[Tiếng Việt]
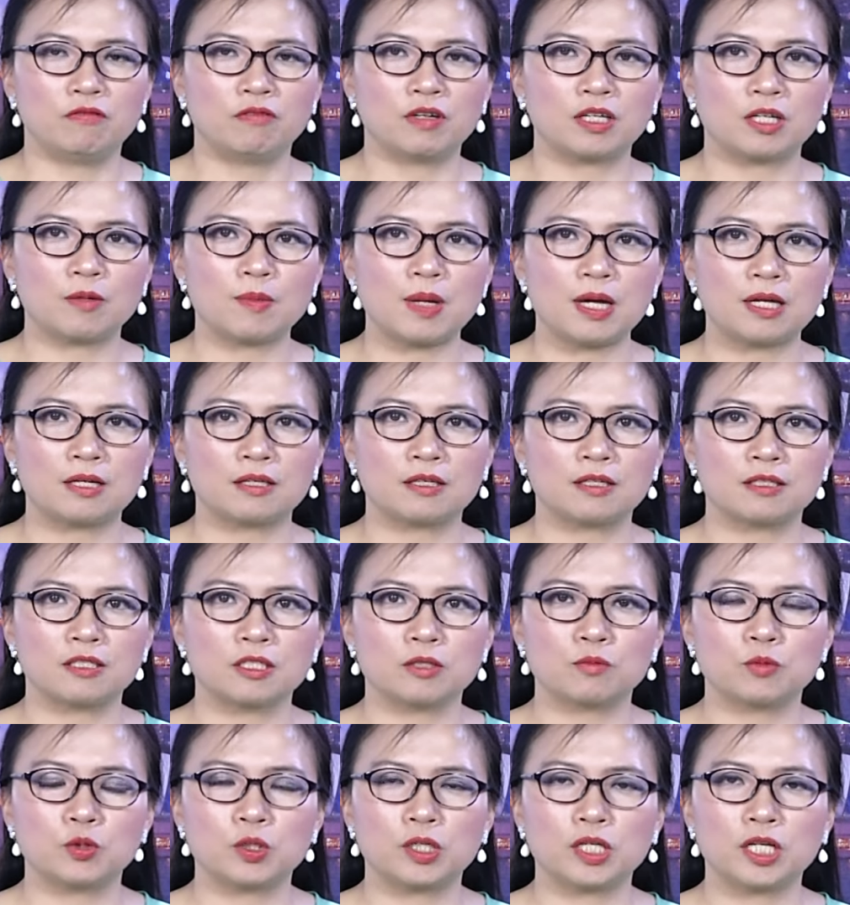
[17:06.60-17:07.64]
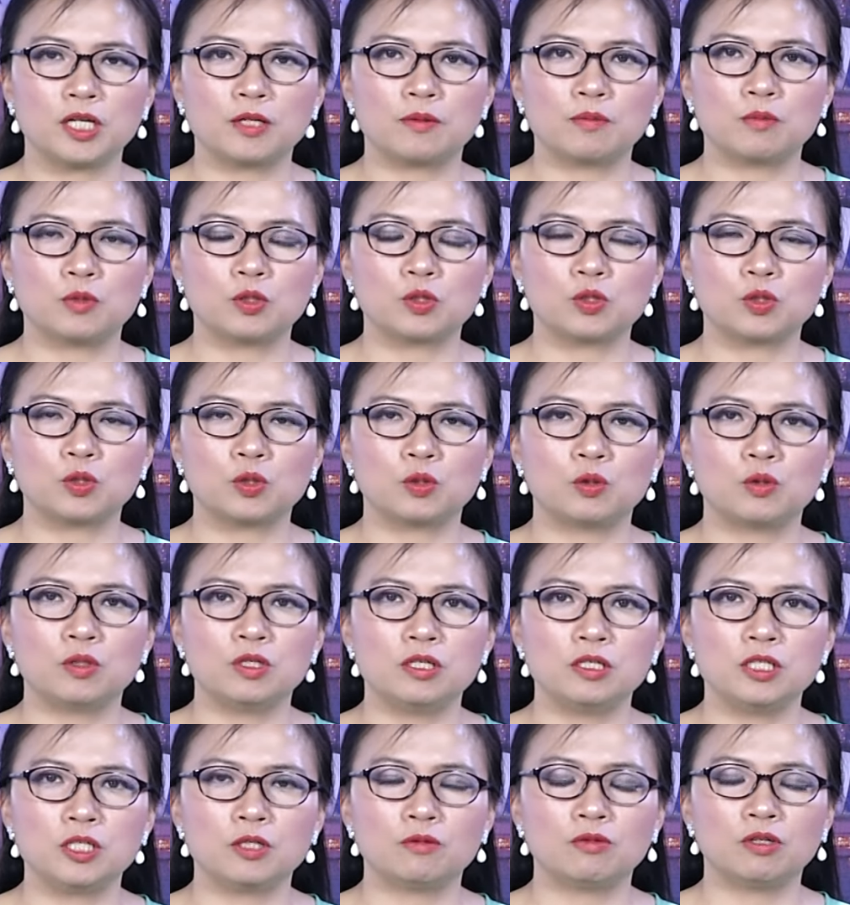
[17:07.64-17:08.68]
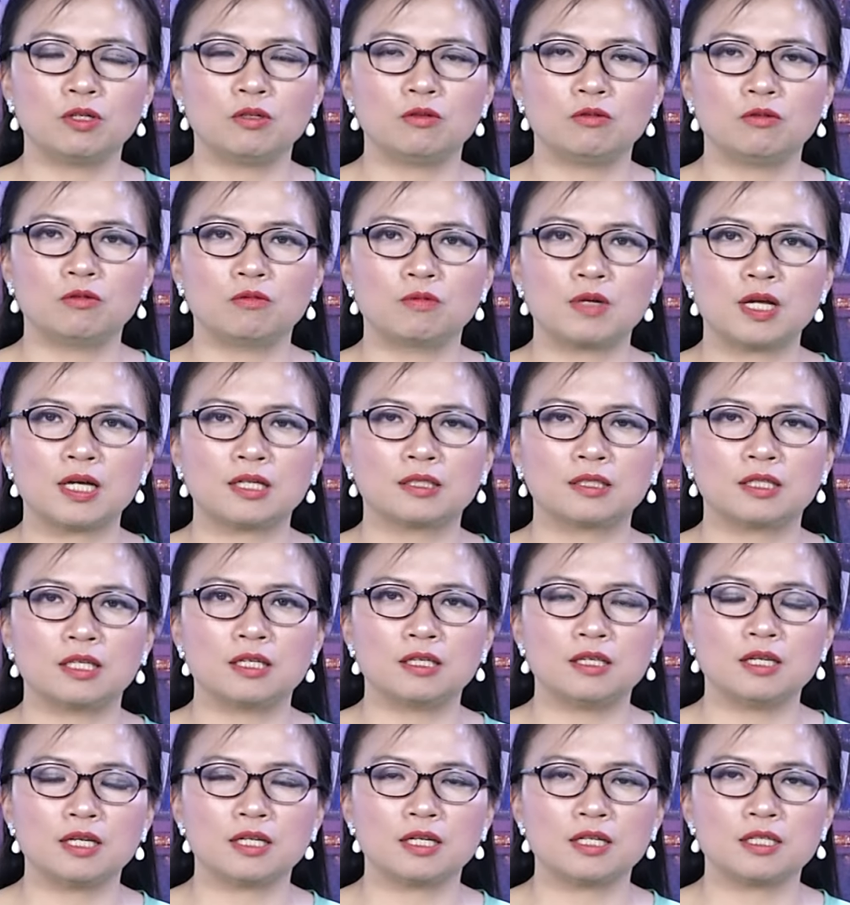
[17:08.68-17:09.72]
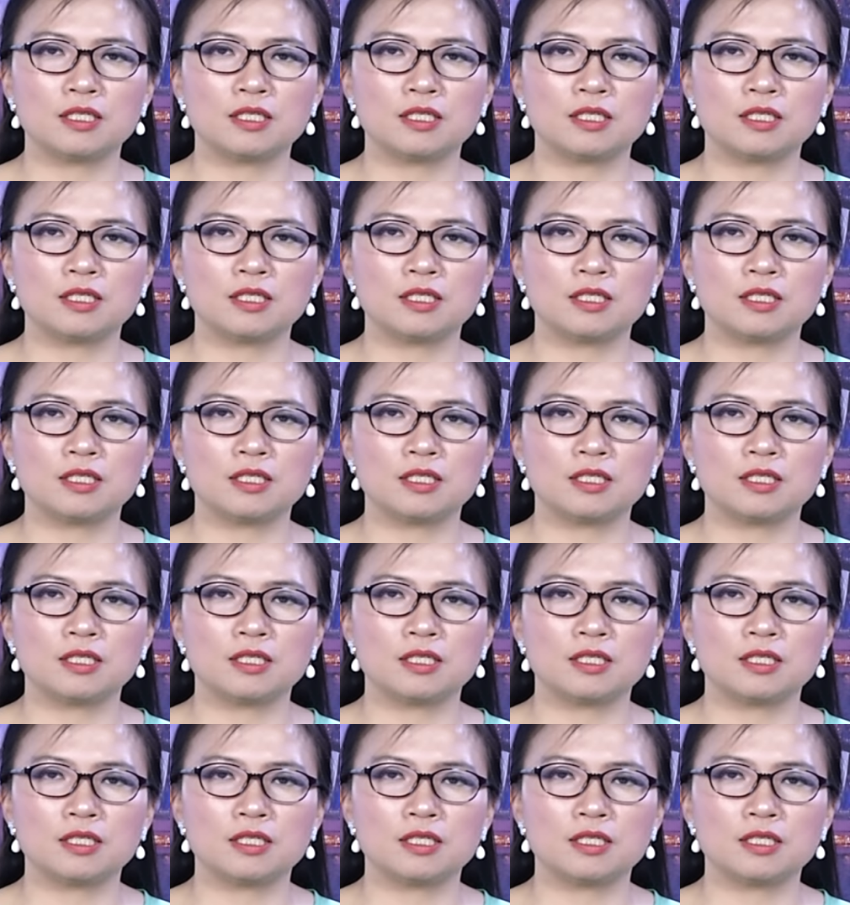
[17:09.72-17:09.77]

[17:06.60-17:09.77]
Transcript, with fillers: vị và các bạn, à, trong bối cảnh một số nước châu Âu cũng đang tính là